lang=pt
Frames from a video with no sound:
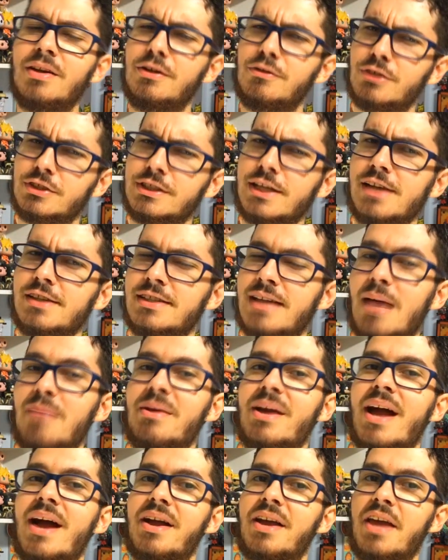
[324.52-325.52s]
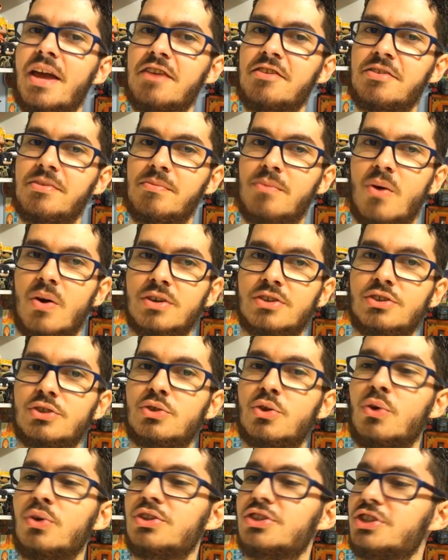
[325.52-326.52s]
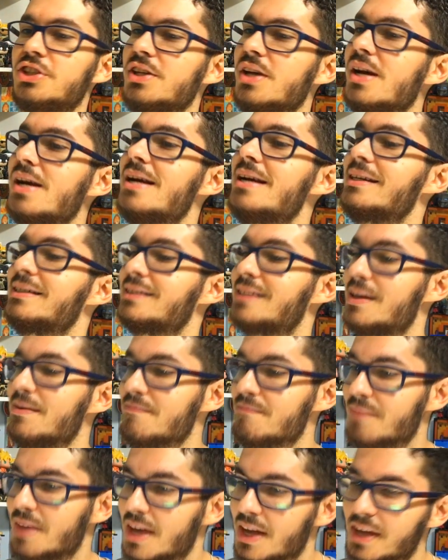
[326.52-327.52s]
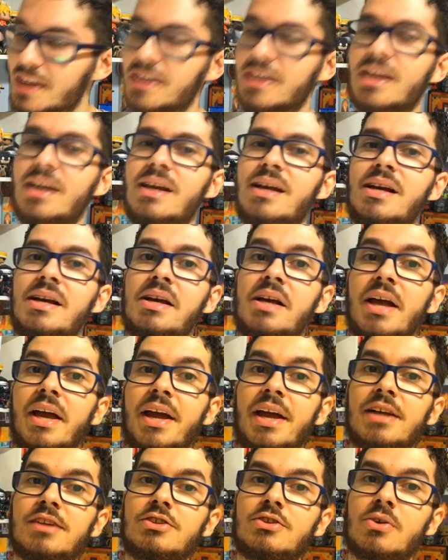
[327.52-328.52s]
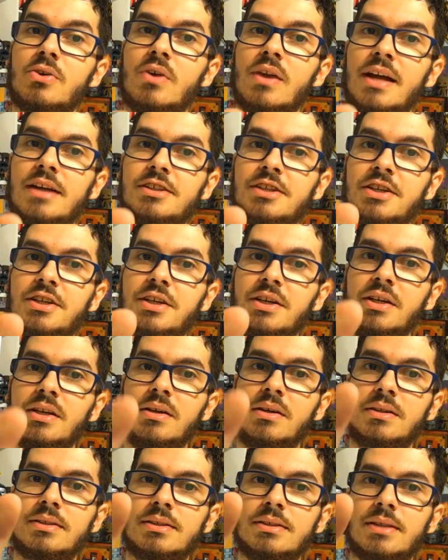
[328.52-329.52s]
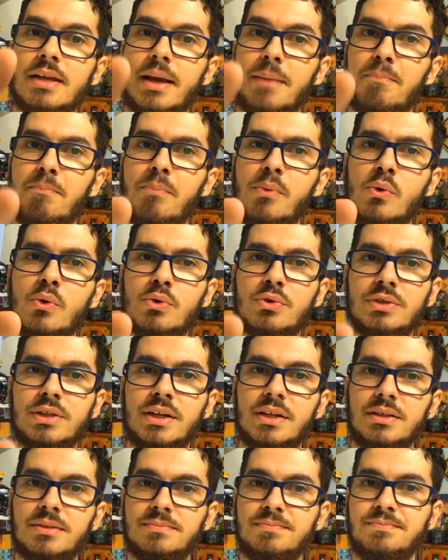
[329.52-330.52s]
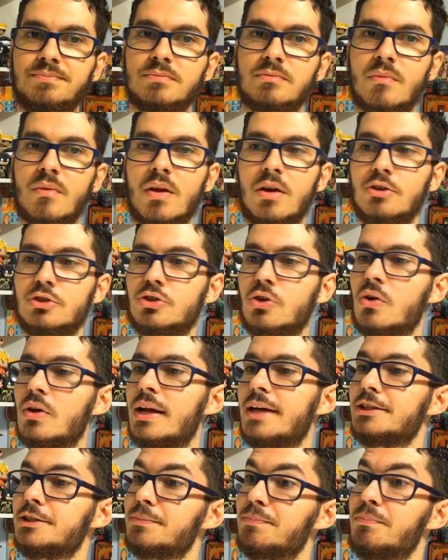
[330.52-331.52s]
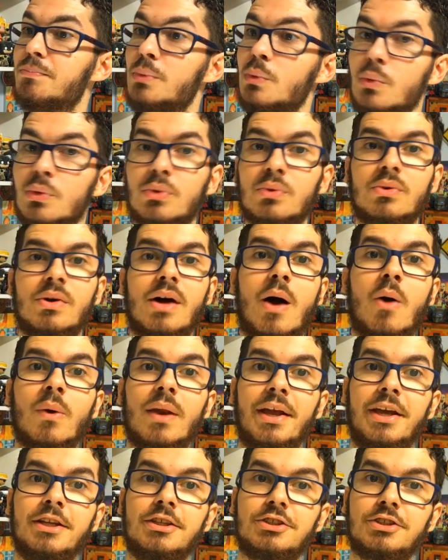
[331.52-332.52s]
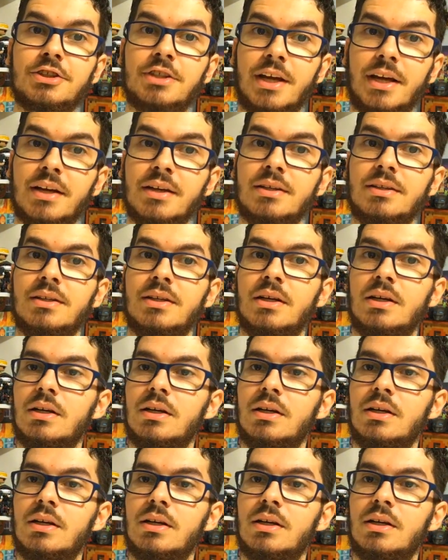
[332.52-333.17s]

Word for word: E vocês sabem que a Candy Box trouxe também esse chocolate aqui, é puro, né? Chocolate puro ao leite, né?